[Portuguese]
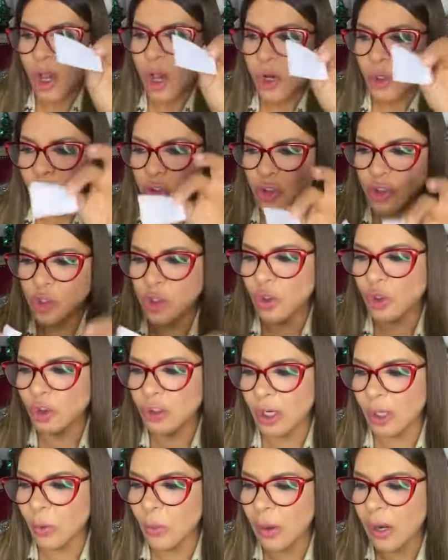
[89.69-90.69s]
Outro dia
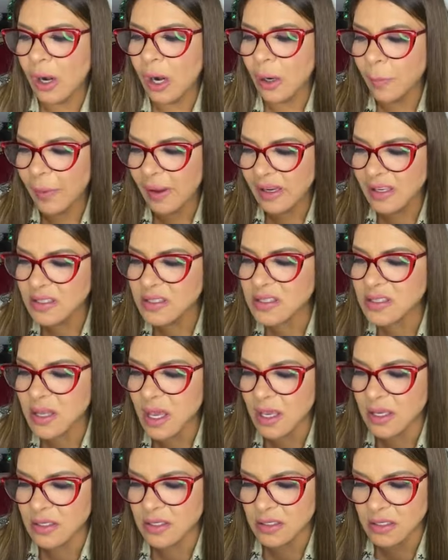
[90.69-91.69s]
encontrei com ele lá no Paris
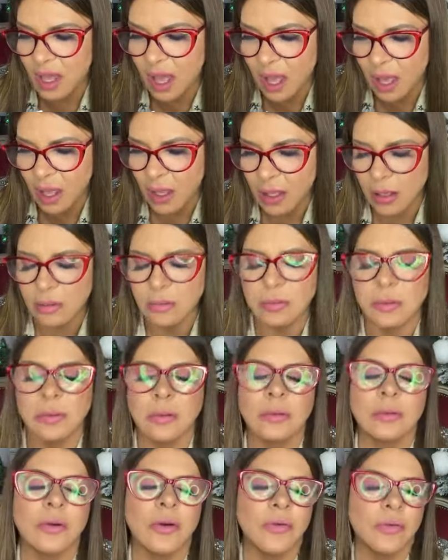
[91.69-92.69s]
6, tá?
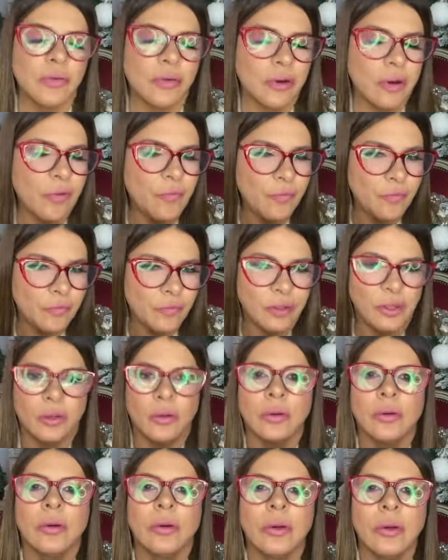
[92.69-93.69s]
Delfino é fino.
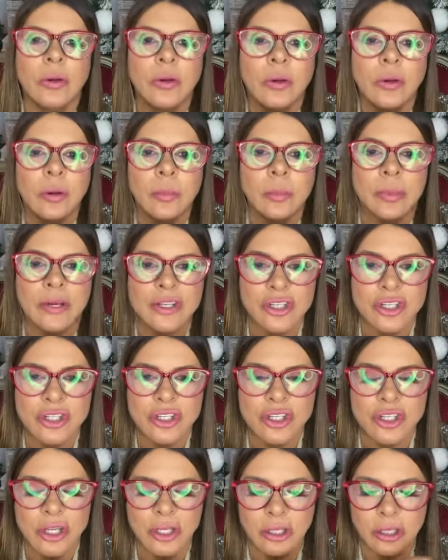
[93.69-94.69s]
Pra
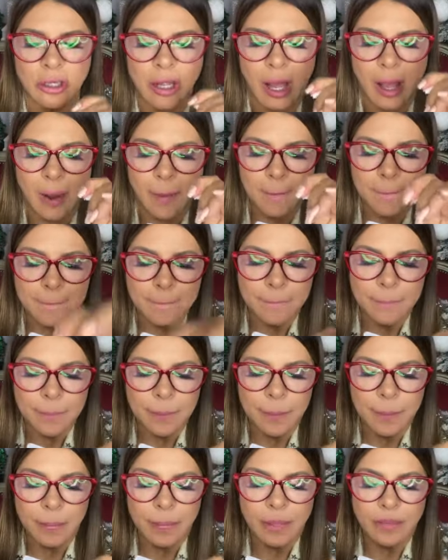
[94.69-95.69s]
gente jantar.
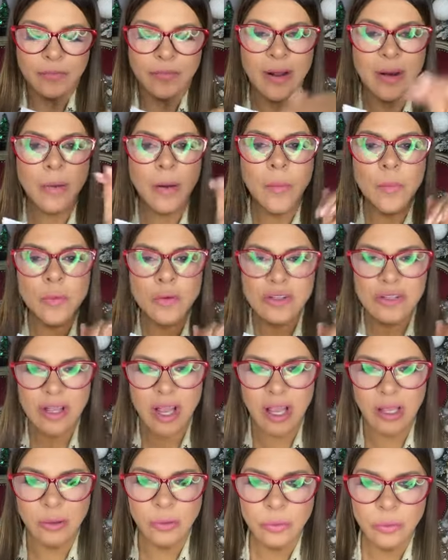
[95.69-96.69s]
Naves imperiais. Fala uma música
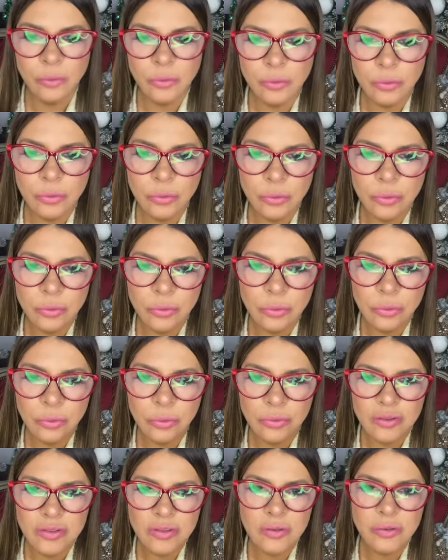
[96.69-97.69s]
aí do, do, do
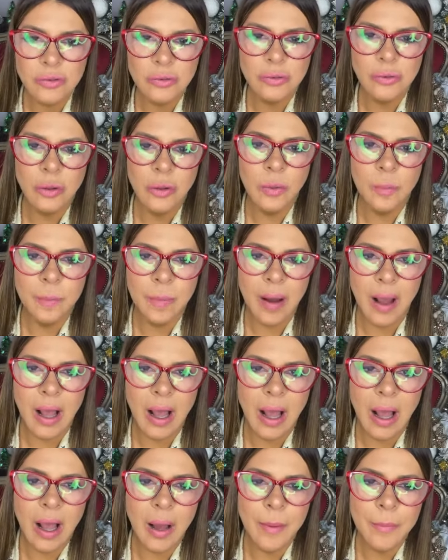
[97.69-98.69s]
dos.
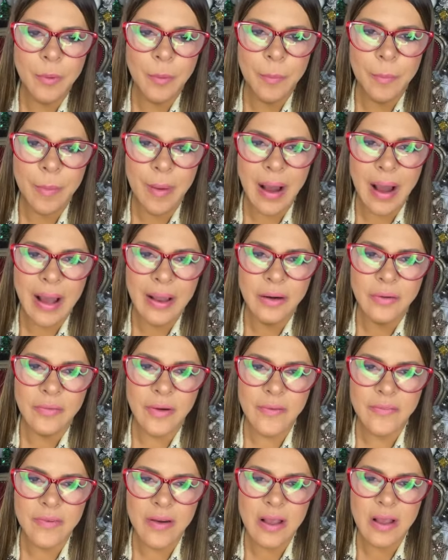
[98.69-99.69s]
Opa, meu pai, Olha não vai
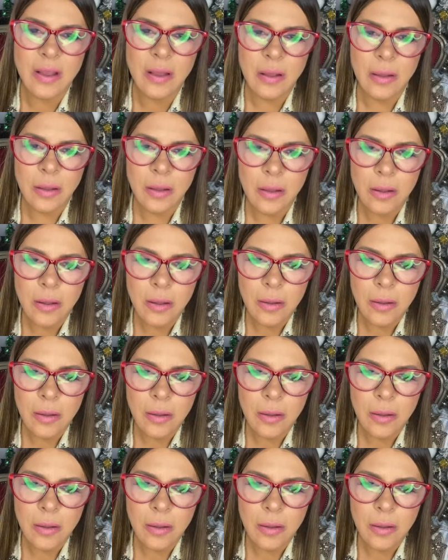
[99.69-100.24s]
a fazer. alegria.